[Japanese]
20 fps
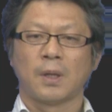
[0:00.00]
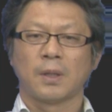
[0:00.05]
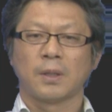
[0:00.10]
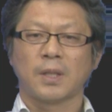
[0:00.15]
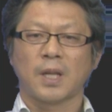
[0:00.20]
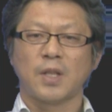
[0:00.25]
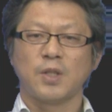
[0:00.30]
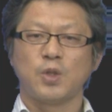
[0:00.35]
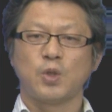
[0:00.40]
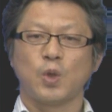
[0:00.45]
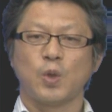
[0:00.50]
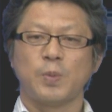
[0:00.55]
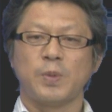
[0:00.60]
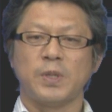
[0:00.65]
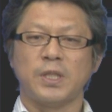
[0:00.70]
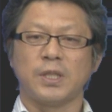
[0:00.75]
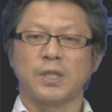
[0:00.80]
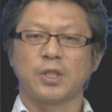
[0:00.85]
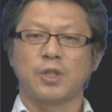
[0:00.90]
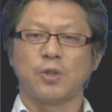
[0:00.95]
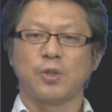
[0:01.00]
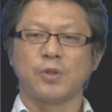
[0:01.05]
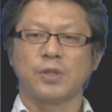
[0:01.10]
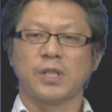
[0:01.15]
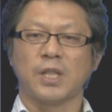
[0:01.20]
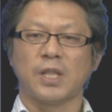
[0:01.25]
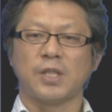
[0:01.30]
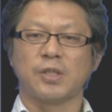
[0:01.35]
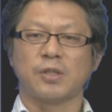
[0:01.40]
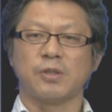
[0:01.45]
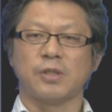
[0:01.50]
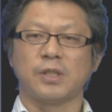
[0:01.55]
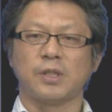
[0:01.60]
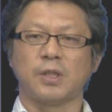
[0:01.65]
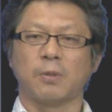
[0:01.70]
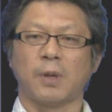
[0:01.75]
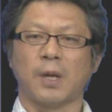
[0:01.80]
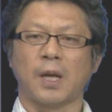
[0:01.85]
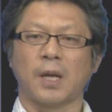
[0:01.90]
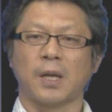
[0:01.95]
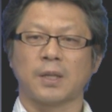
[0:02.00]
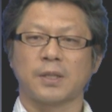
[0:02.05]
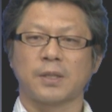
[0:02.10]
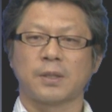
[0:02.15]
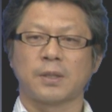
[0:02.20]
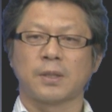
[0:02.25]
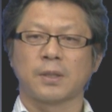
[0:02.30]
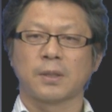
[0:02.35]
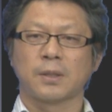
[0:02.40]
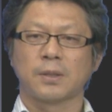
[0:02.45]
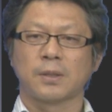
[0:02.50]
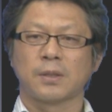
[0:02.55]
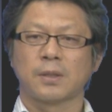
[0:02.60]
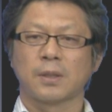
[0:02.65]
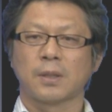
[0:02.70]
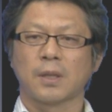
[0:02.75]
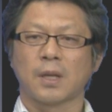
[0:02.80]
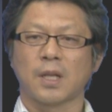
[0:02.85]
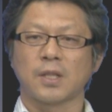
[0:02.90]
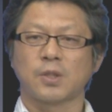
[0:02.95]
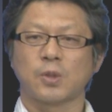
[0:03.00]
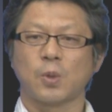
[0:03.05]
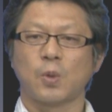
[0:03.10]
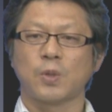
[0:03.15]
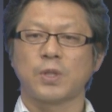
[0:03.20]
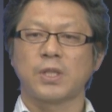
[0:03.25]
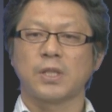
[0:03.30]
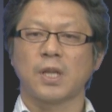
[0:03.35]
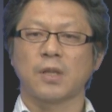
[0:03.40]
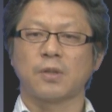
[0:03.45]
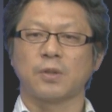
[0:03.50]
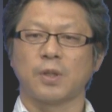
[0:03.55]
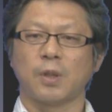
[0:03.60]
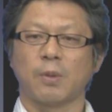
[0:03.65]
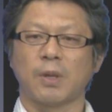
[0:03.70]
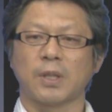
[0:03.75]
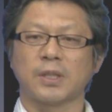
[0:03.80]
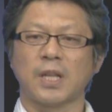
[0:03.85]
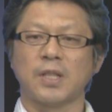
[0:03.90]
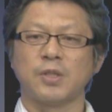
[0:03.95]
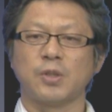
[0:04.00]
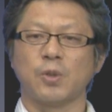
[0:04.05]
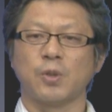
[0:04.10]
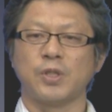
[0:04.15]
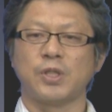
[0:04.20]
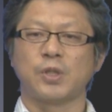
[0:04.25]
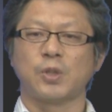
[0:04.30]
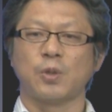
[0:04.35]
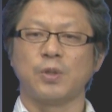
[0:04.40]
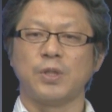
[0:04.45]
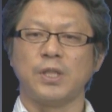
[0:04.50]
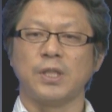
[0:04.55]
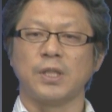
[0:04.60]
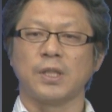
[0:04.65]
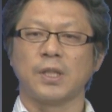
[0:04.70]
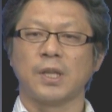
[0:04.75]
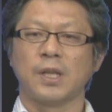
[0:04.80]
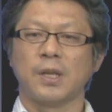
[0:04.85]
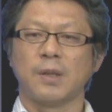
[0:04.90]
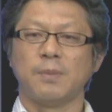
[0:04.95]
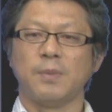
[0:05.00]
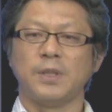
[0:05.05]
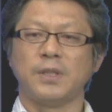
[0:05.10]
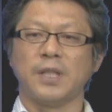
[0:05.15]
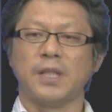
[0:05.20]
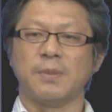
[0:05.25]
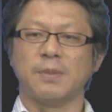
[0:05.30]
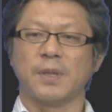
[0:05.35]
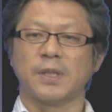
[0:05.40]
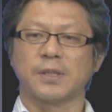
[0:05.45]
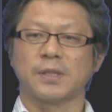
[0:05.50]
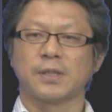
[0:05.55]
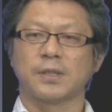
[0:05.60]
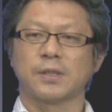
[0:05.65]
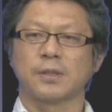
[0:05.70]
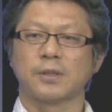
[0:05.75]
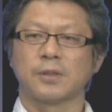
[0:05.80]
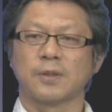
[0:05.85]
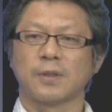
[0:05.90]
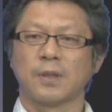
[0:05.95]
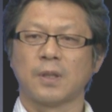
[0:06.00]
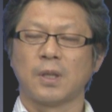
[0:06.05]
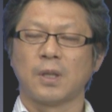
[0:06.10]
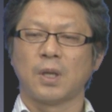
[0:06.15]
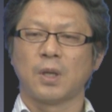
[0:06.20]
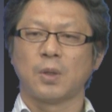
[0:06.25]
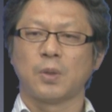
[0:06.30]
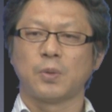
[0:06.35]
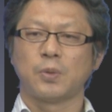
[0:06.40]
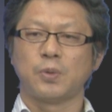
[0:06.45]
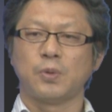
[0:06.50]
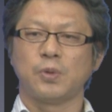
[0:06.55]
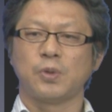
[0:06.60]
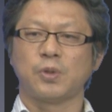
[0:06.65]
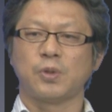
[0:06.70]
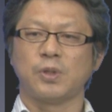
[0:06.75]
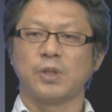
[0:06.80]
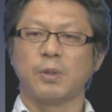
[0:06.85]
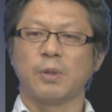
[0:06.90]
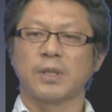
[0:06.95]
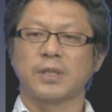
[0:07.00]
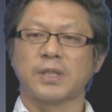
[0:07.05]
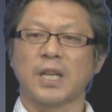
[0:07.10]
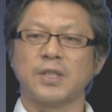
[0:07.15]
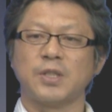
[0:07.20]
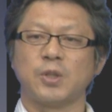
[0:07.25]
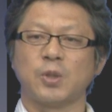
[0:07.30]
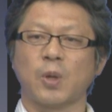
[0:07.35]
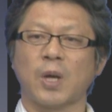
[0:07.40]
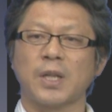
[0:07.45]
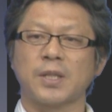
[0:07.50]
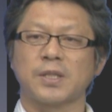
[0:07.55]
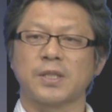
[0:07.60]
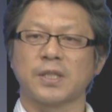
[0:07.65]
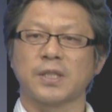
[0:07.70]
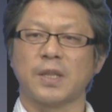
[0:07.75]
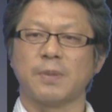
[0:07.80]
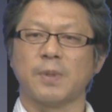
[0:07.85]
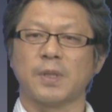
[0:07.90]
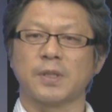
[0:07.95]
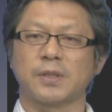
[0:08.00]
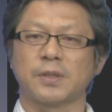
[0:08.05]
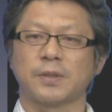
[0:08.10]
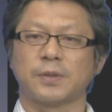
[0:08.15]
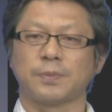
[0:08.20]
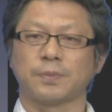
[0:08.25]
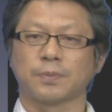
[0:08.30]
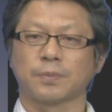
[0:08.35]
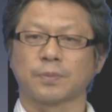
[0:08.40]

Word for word: 誕生日九世については仮想気学では男女一緒に見ています風水では男女が違います